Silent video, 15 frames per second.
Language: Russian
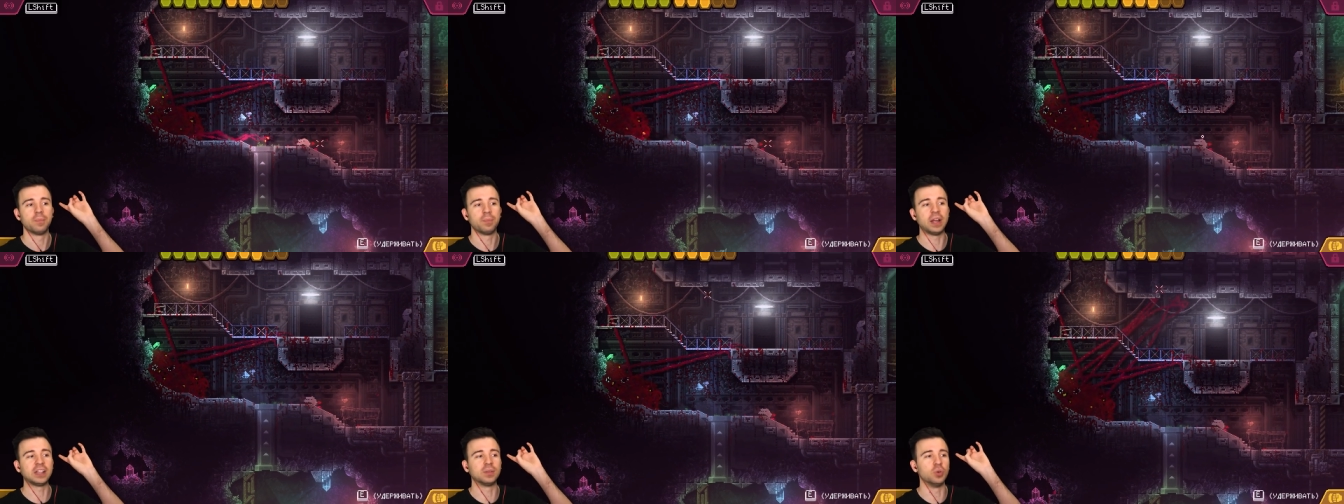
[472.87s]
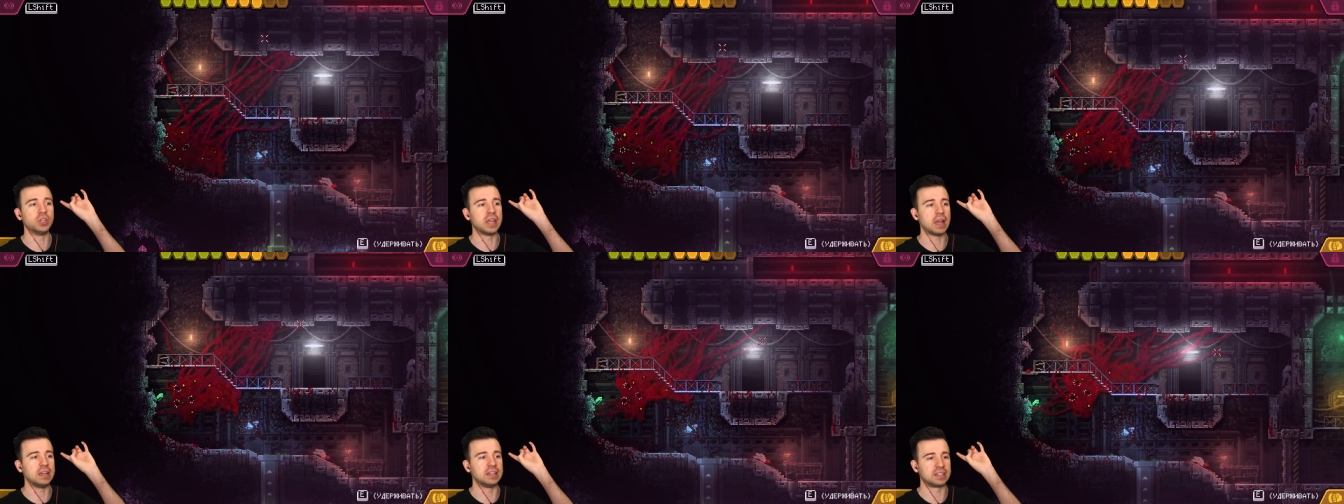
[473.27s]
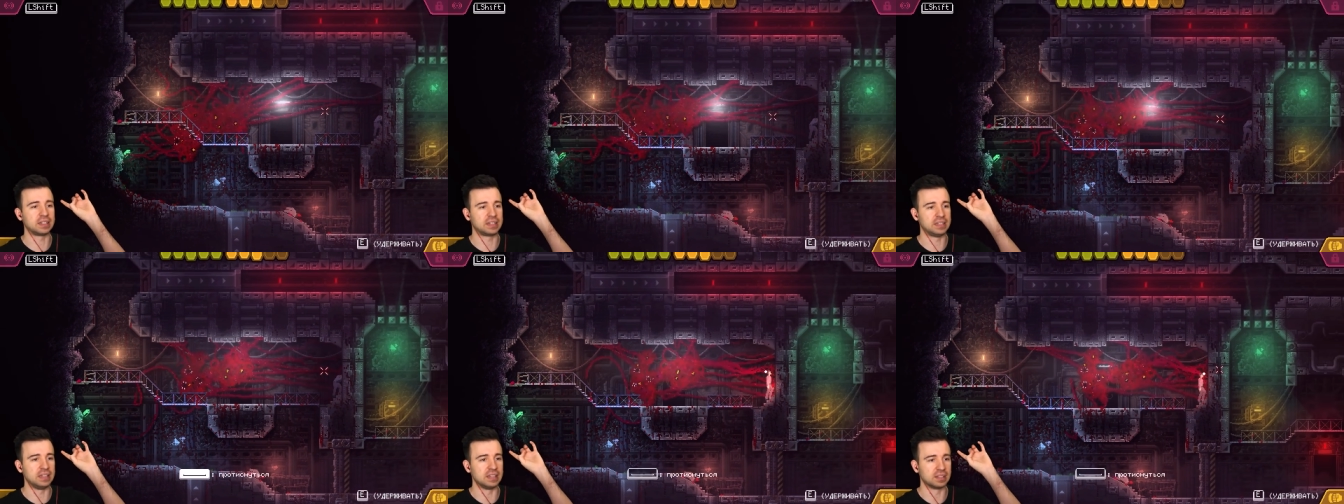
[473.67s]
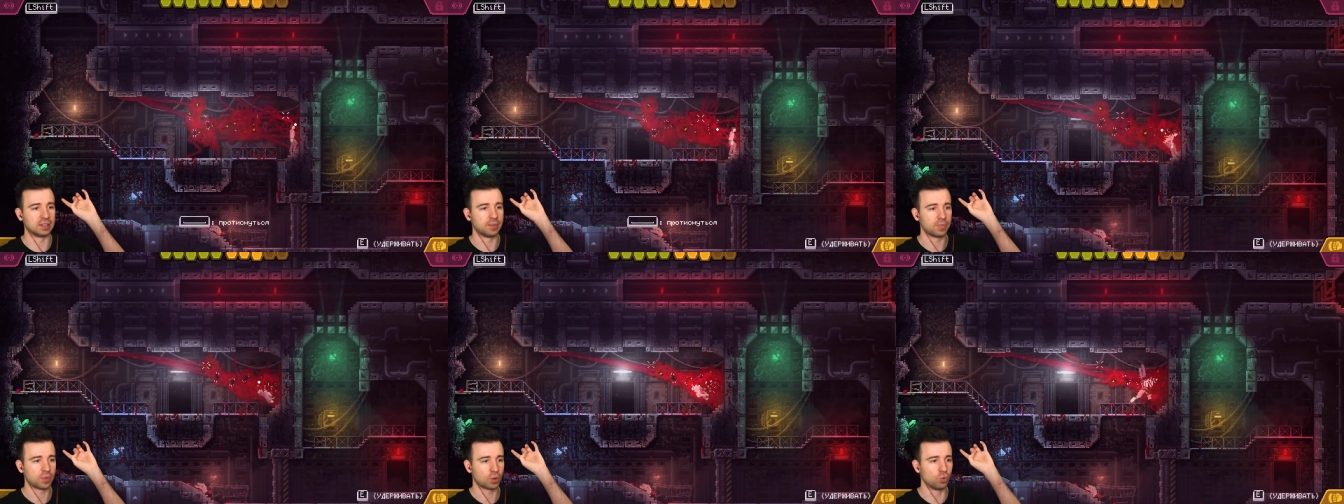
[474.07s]
Поэтому я не сексист.
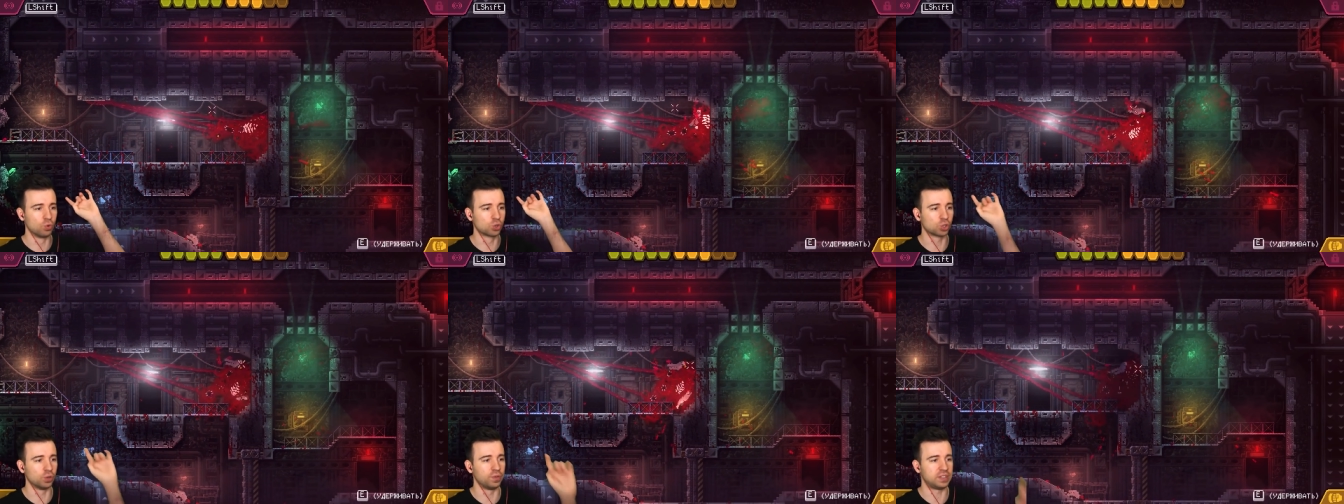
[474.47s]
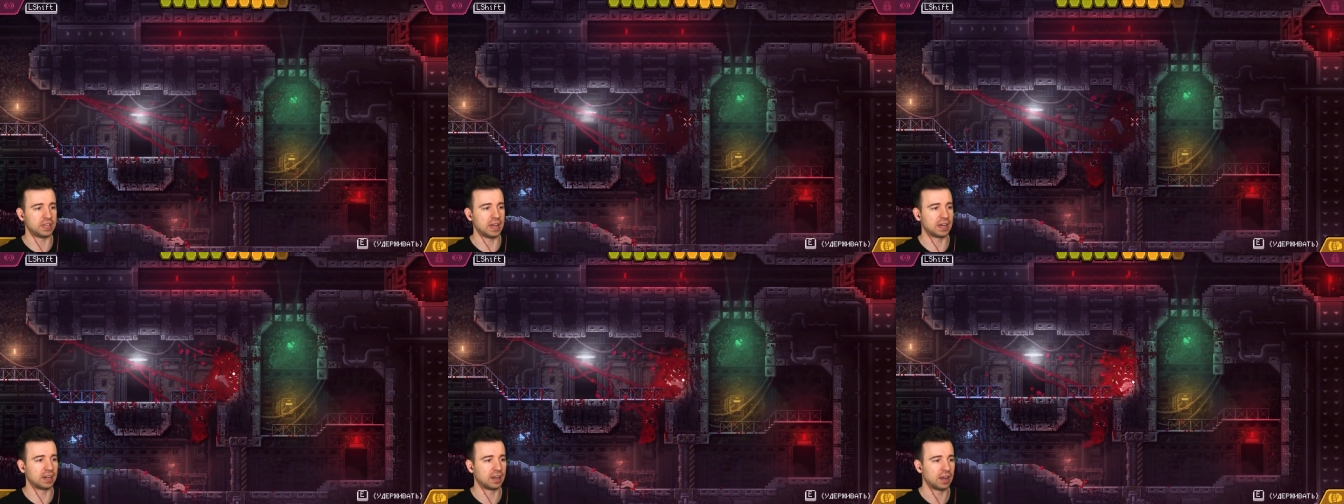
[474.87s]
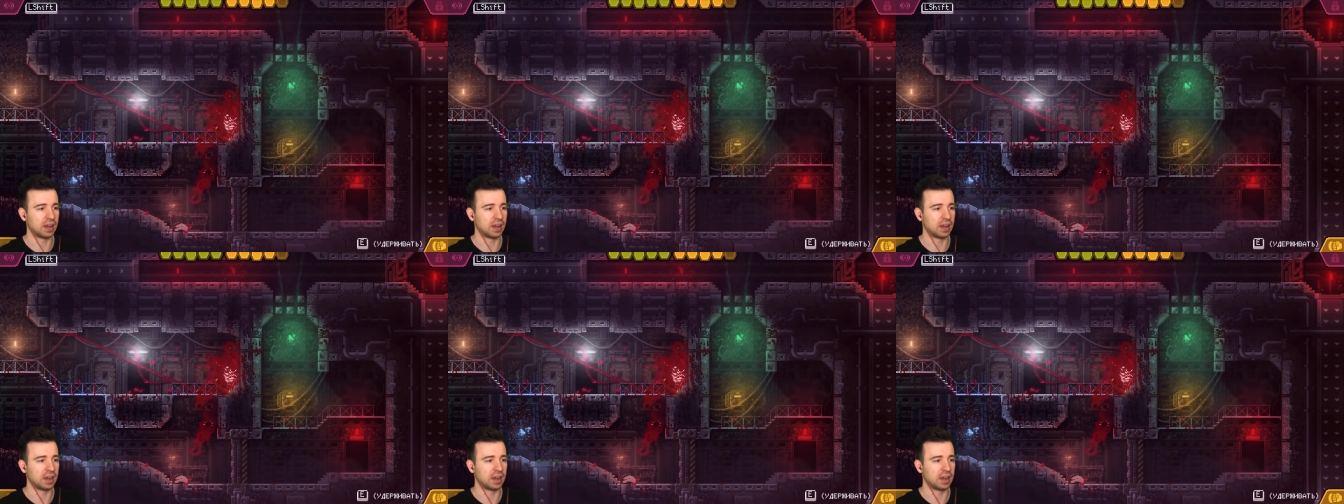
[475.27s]
Кушаю всех